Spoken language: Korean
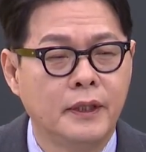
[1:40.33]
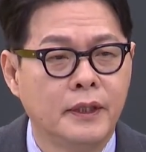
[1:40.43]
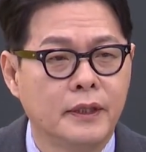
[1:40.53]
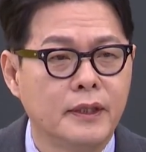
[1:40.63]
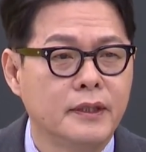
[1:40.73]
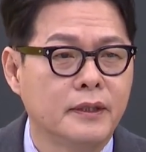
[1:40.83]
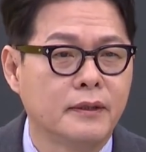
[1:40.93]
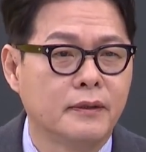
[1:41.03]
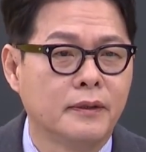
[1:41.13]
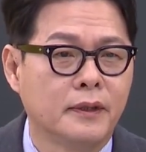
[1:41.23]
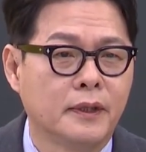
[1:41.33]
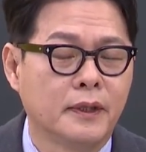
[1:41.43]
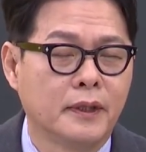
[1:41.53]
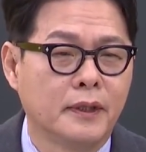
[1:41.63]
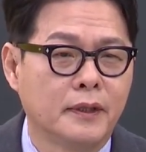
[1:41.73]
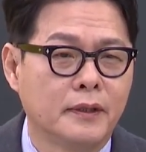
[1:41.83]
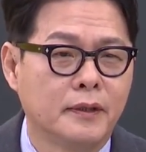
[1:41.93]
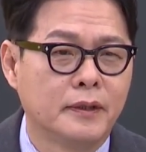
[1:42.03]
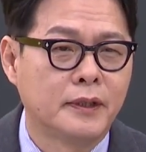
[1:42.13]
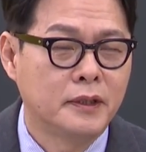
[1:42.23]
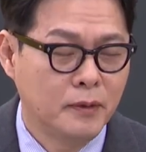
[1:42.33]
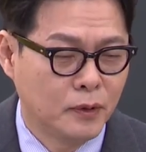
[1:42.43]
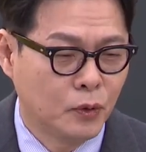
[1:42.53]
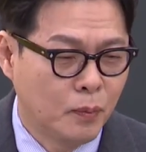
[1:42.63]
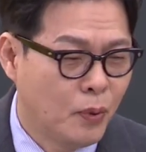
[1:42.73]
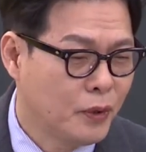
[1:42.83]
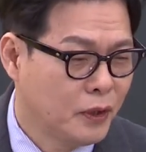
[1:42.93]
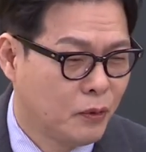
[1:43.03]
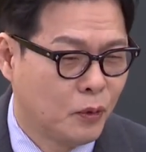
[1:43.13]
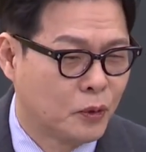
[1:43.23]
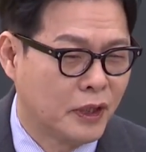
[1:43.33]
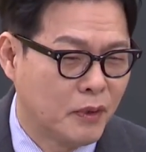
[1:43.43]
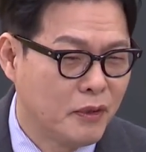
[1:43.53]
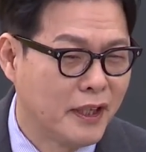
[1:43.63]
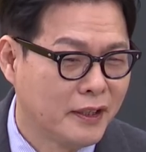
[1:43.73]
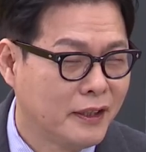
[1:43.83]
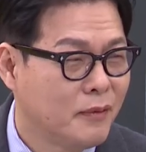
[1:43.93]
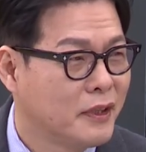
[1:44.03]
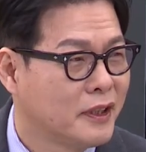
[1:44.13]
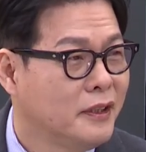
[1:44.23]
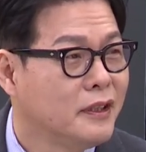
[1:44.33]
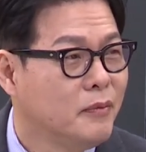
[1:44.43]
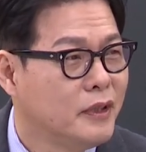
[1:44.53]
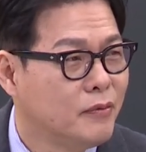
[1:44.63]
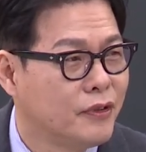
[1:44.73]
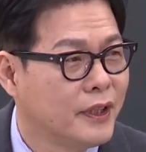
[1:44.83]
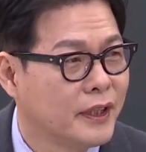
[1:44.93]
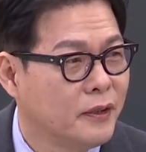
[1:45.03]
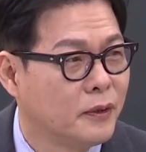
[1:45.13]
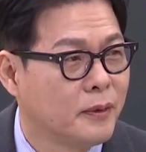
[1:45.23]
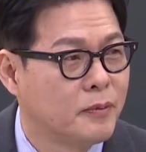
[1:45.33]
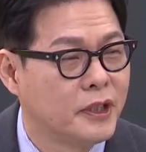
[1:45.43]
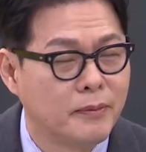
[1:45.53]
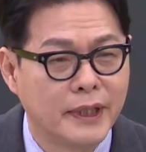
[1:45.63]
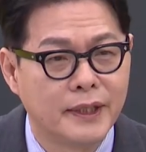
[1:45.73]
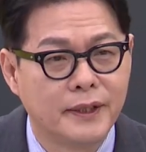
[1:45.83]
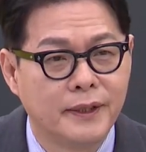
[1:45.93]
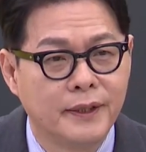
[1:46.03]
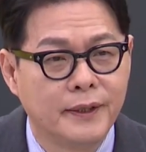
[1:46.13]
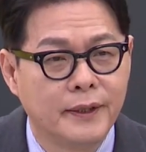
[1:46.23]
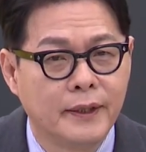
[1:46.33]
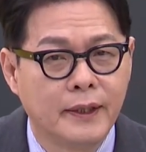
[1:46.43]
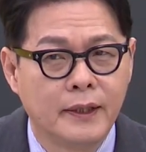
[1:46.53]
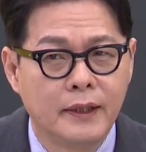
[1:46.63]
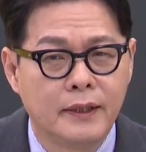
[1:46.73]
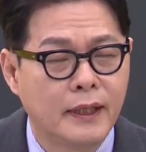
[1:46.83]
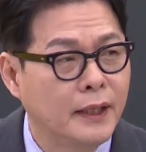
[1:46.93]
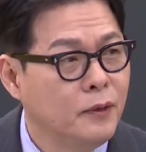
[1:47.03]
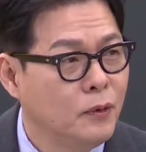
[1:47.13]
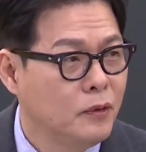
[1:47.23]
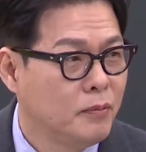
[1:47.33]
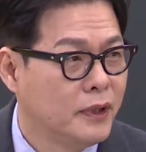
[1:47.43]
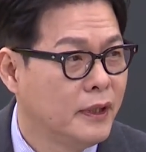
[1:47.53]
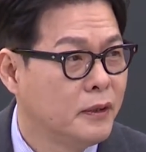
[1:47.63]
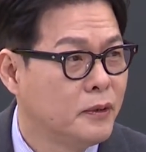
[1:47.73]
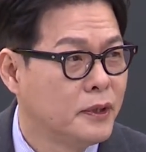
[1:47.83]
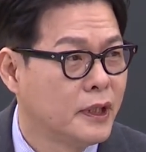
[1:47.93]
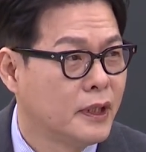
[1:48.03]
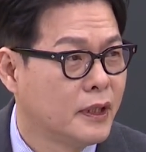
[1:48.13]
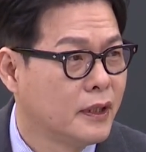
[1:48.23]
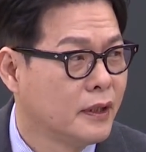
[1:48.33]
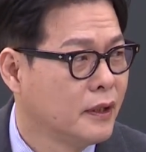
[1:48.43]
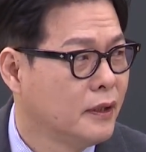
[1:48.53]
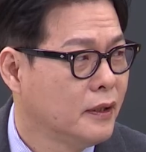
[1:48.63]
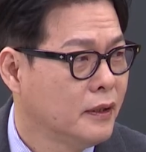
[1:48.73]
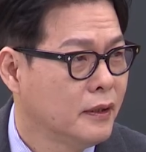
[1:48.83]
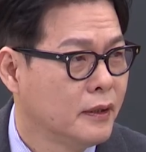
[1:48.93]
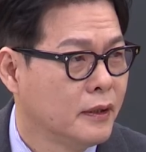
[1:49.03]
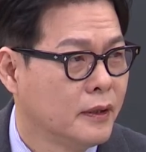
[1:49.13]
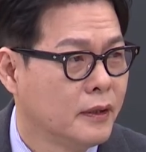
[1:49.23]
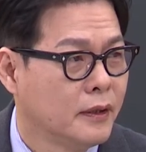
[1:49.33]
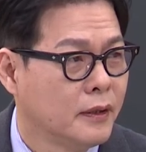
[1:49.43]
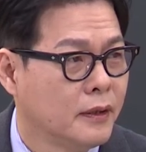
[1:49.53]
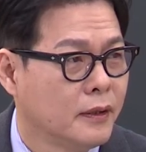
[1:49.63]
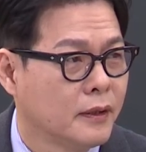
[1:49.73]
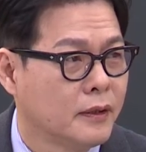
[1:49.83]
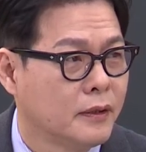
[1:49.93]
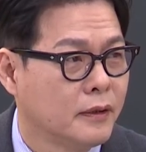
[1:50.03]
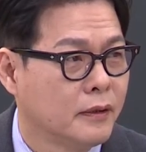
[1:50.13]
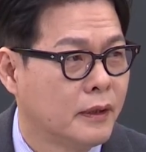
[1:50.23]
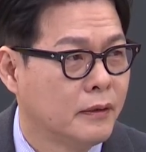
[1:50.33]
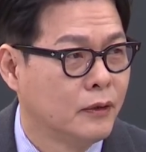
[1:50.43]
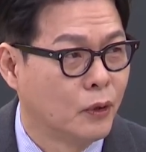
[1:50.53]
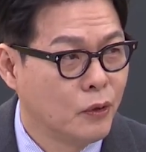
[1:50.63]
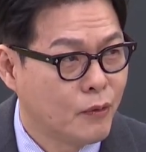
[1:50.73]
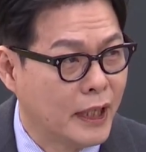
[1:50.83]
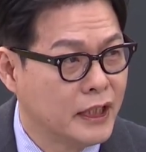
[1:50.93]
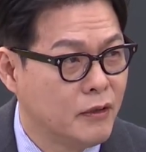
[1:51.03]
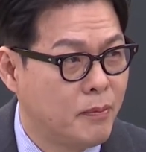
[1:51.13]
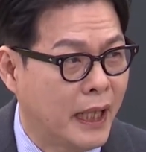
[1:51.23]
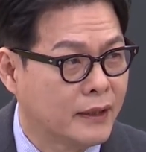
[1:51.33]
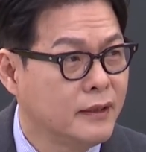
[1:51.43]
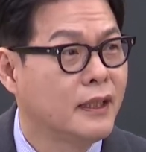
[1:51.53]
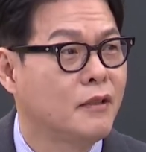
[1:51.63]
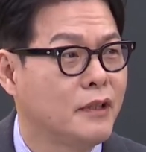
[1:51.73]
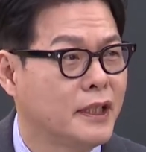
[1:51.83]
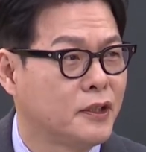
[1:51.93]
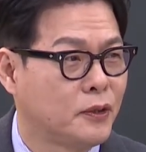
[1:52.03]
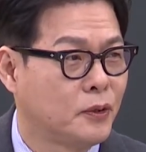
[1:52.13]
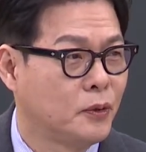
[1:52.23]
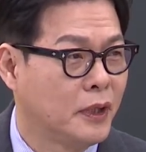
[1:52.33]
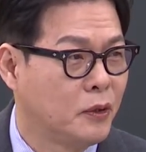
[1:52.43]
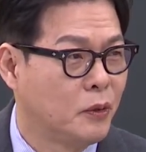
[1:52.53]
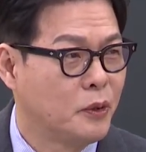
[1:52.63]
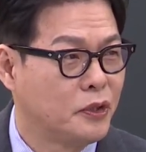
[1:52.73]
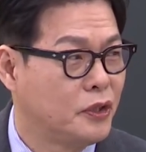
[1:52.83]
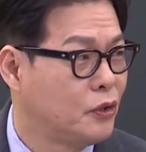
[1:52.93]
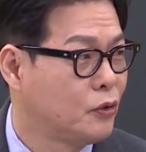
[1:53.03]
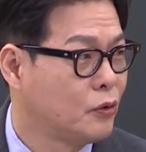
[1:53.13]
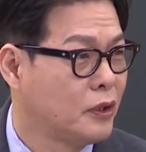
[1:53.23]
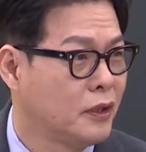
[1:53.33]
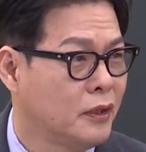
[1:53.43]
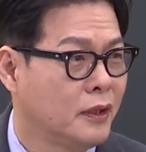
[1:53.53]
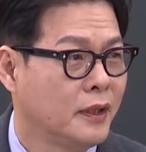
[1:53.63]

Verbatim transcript: 이게 이제 사실 소폭이고 오차범위 내기 때문에 큰 의미를 부여하기는 어렵지만 일단 한동훈 비대위원장이 그 여론의 관심을 받은 상황에서도 대통령 지지율이